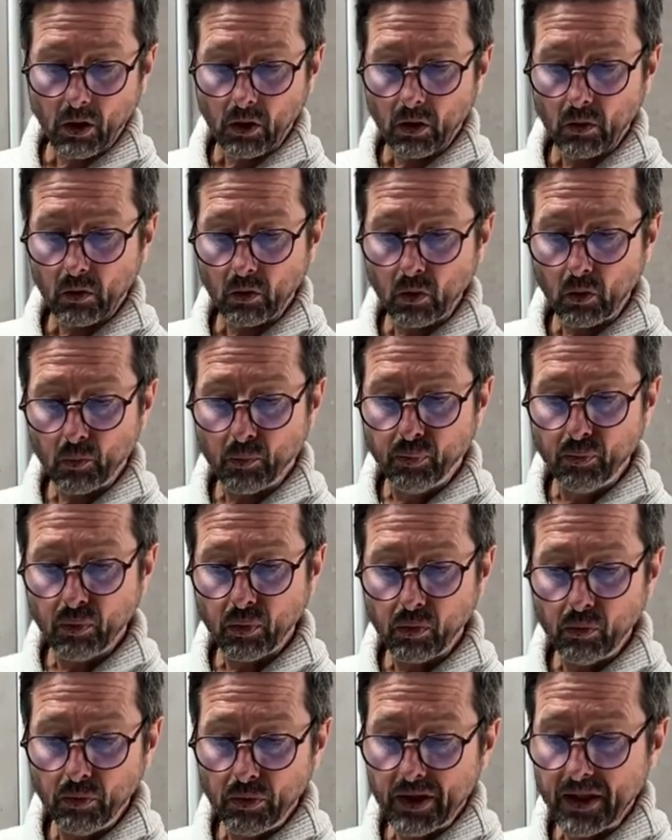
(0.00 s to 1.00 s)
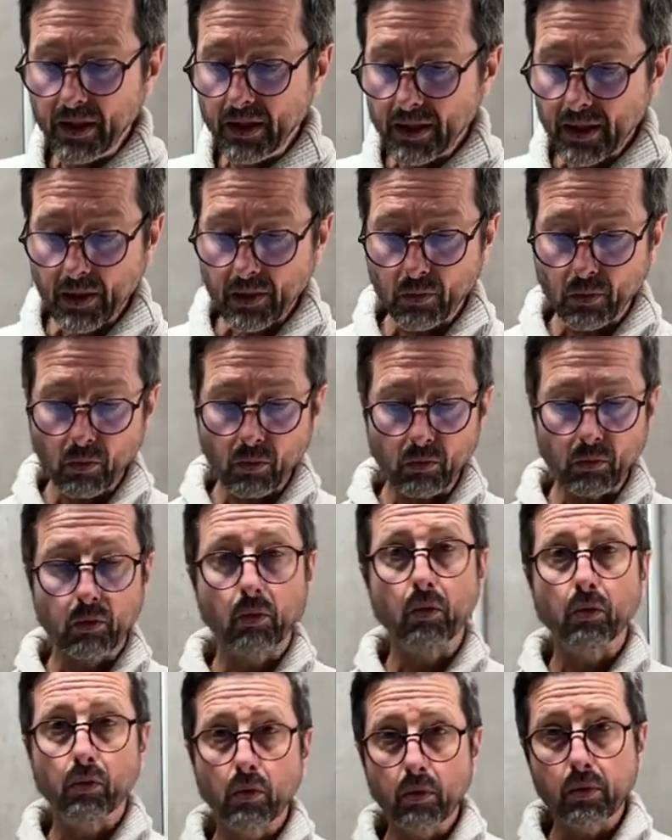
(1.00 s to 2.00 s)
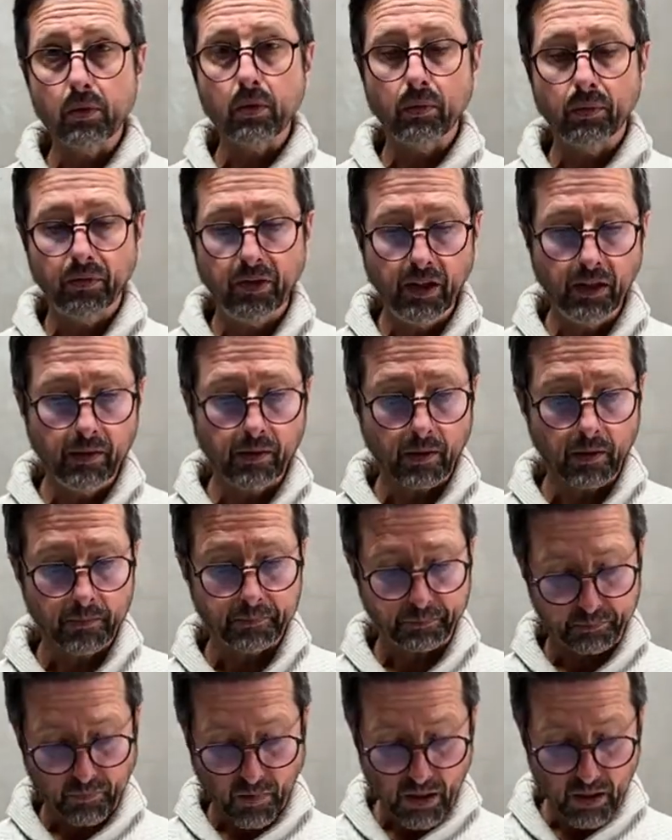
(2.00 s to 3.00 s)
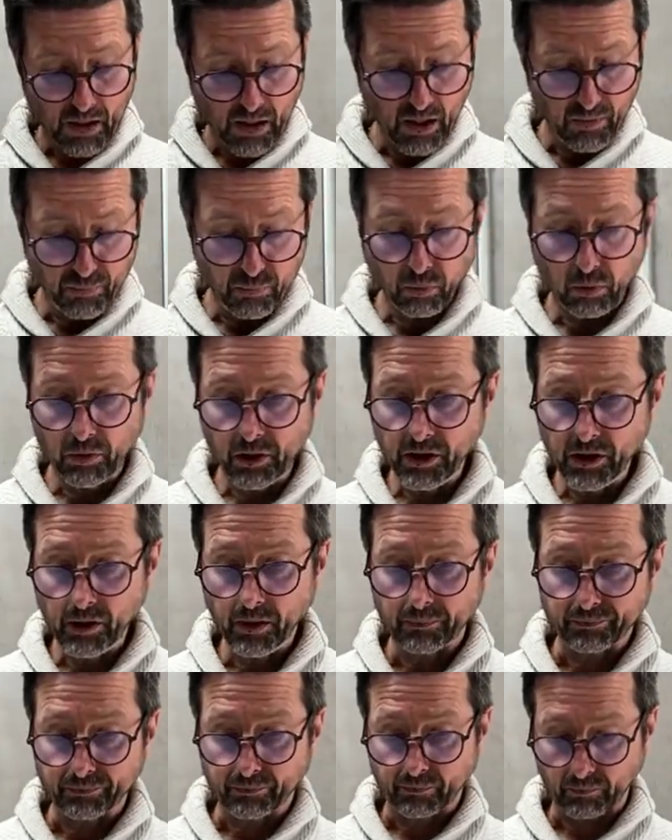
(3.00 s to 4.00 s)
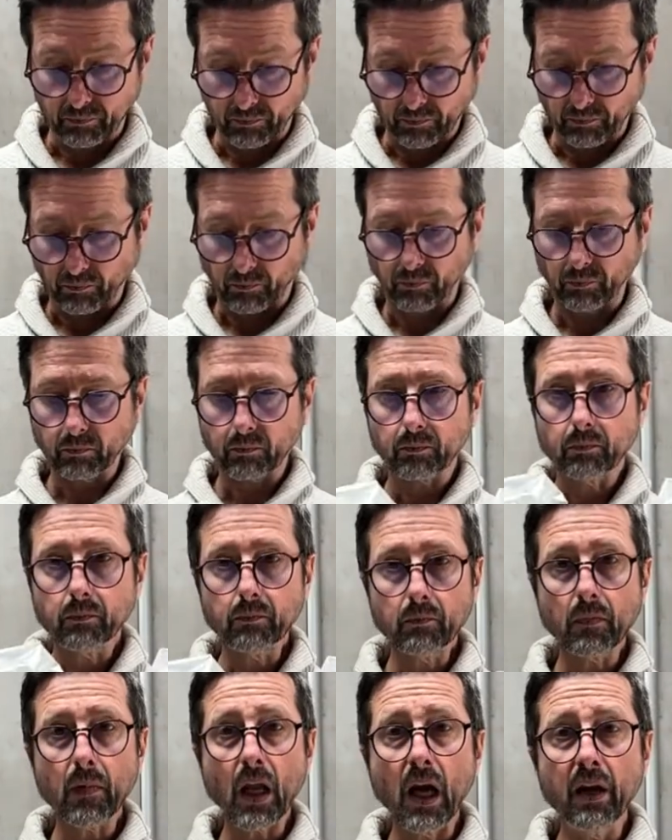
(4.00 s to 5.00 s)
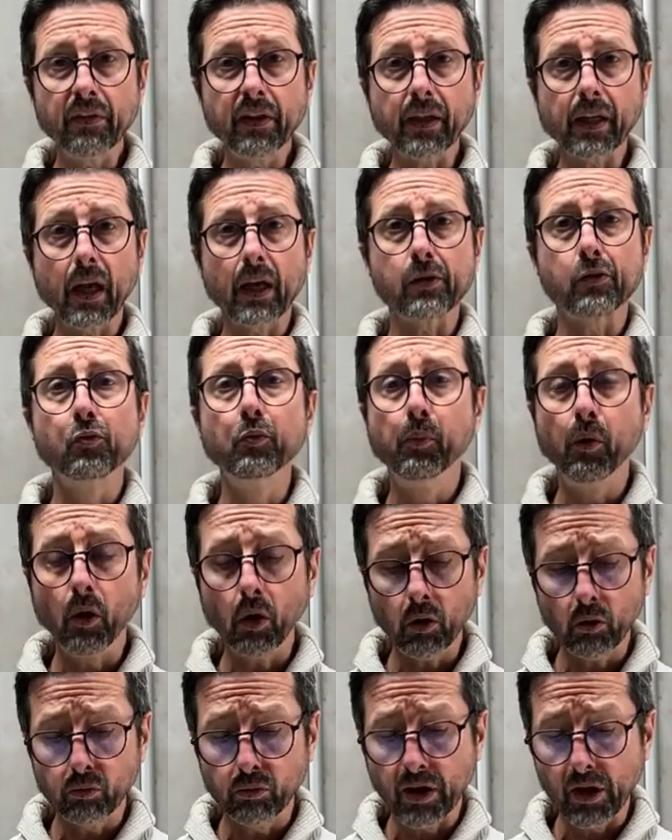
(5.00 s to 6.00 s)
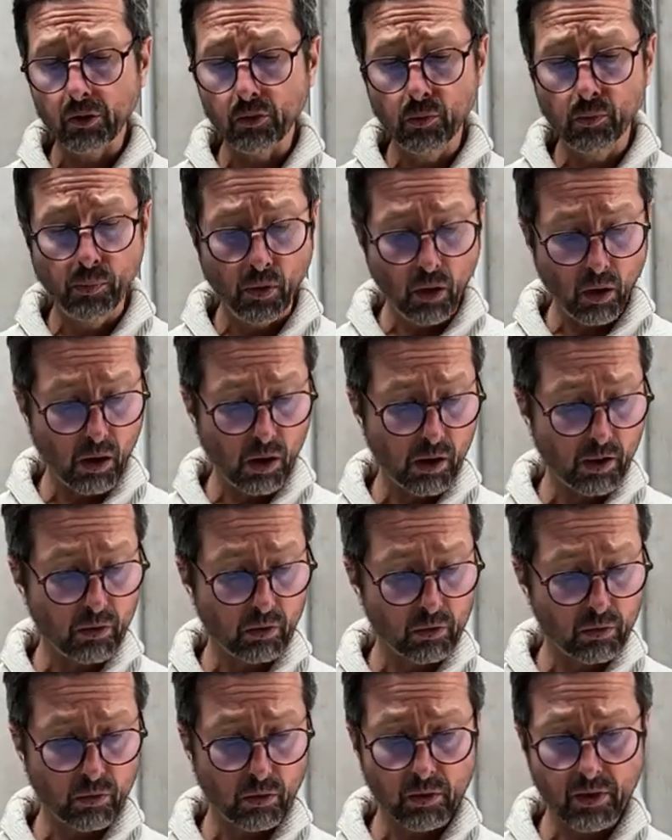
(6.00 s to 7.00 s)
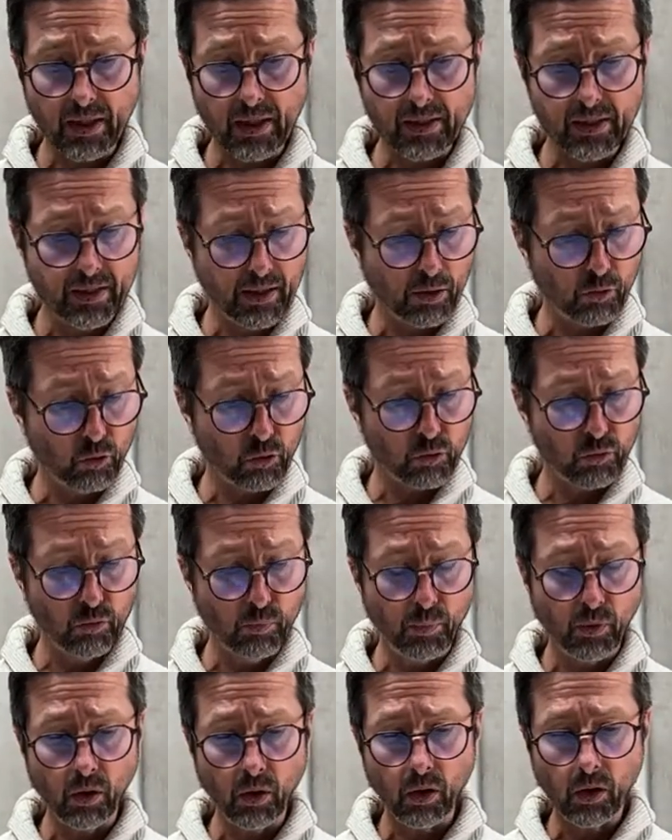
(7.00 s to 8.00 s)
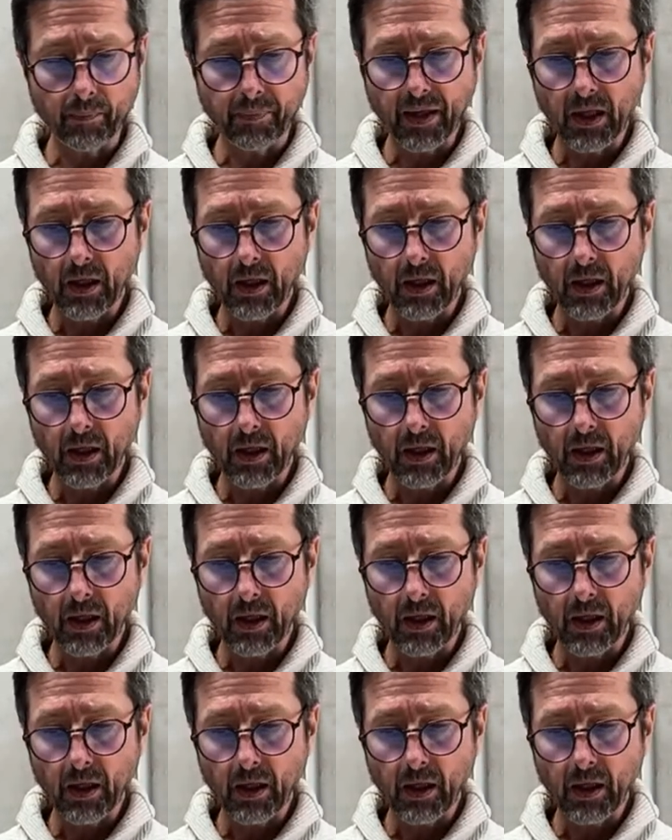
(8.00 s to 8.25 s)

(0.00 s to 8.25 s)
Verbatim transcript: Donc pour l'utilisation de, ce filtre, il est fourni avec un support ou des supports. Hein, dans, ce cas-ci, il y a deux supports.